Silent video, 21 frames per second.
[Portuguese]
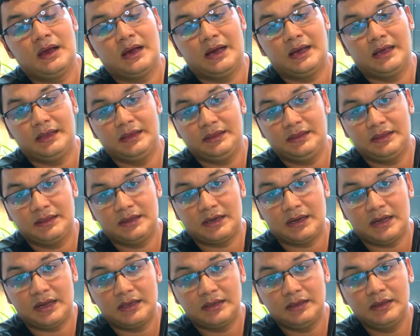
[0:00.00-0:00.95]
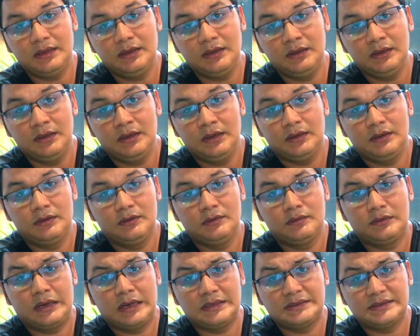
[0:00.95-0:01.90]
a entrada, que
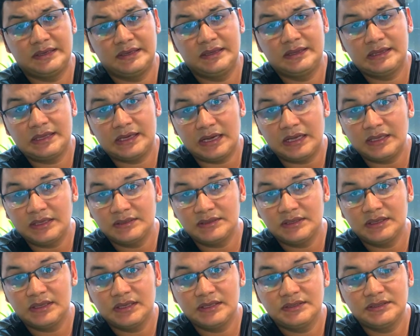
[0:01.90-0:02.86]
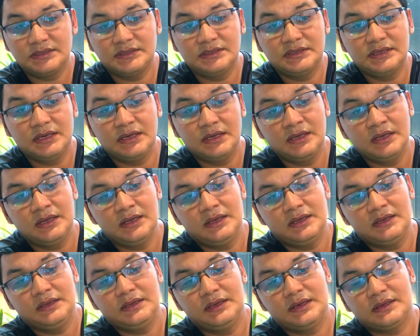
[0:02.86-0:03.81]
no caso é a entrada de energia,
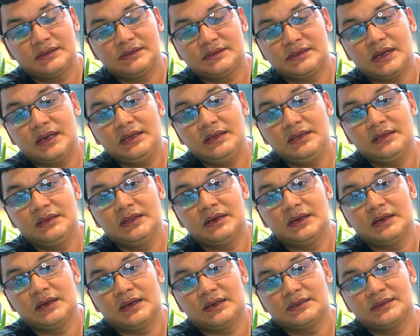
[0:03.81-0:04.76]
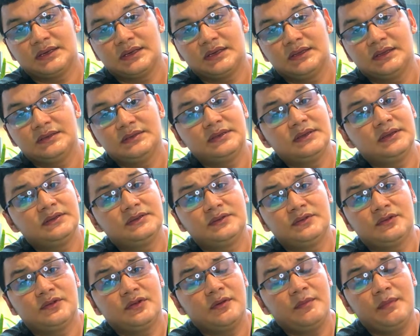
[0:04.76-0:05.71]
e a saída, a saída de
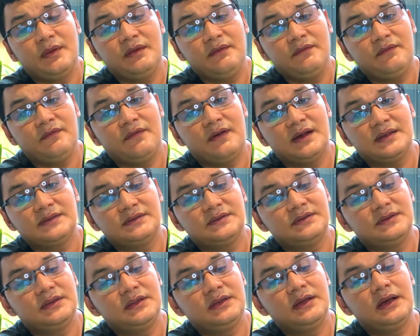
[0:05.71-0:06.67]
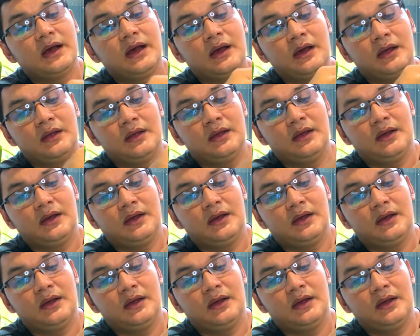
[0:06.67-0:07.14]
energia. Então é bem fácil de ligar.